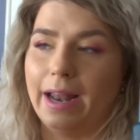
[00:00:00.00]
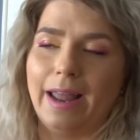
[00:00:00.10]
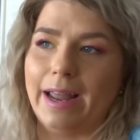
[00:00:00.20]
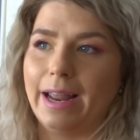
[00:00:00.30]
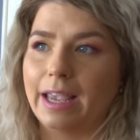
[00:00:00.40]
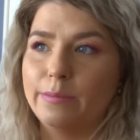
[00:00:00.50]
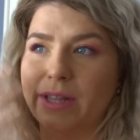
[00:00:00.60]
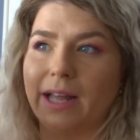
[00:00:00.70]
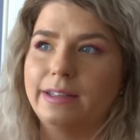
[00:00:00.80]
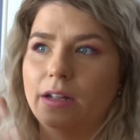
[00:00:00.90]
la, crème
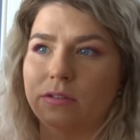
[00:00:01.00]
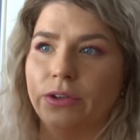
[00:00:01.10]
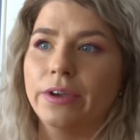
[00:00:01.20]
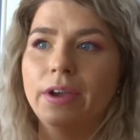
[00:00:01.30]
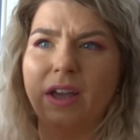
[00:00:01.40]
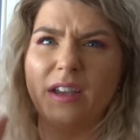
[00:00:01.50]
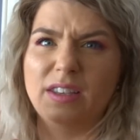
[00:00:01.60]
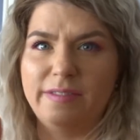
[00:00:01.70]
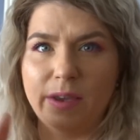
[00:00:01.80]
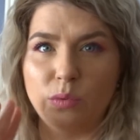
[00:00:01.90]
hydratante euh,
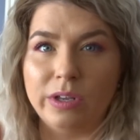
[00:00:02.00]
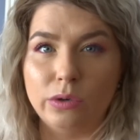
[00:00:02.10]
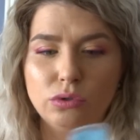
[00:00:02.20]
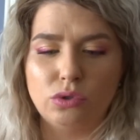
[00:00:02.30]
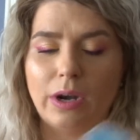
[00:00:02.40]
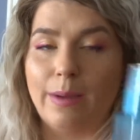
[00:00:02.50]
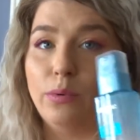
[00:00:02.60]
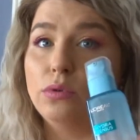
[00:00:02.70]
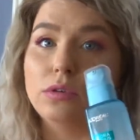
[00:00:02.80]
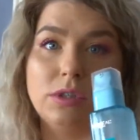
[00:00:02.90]
qui fait huileux sur la
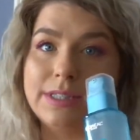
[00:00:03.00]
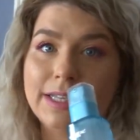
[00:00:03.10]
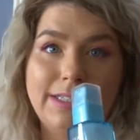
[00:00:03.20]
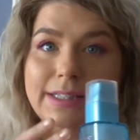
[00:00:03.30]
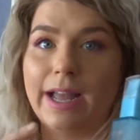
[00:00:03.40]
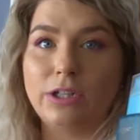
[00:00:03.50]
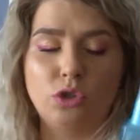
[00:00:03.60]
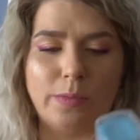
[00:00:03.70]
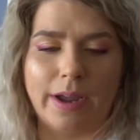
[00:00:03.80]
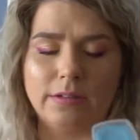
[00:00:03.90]
peau, là, ça, ça s'hydrate
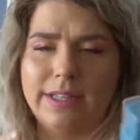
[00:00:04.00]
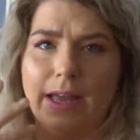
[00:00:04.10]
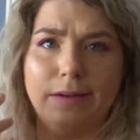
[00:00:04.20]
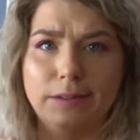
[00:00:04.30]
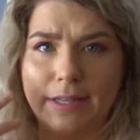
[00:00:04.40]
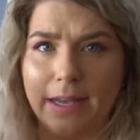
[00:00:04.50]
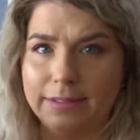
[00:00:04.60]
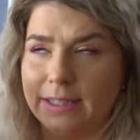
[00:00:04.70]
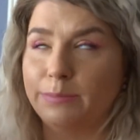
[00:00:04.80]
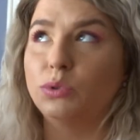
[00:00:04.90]
super, ça,
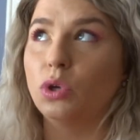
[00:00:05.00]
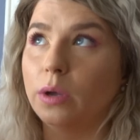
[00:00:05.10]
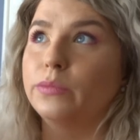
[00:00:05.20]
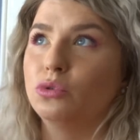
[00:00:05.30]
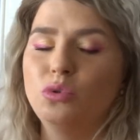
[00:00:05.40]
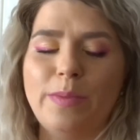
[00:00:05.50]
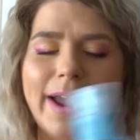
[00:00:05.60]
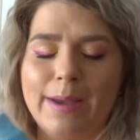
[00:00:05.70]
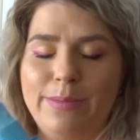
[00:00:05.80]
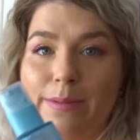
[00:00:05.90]
ça, super
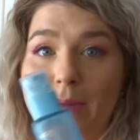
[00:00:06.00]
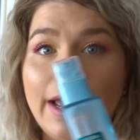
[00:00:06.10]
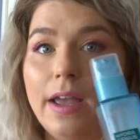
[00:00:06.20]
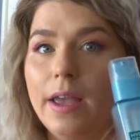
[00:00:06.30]
rapidement.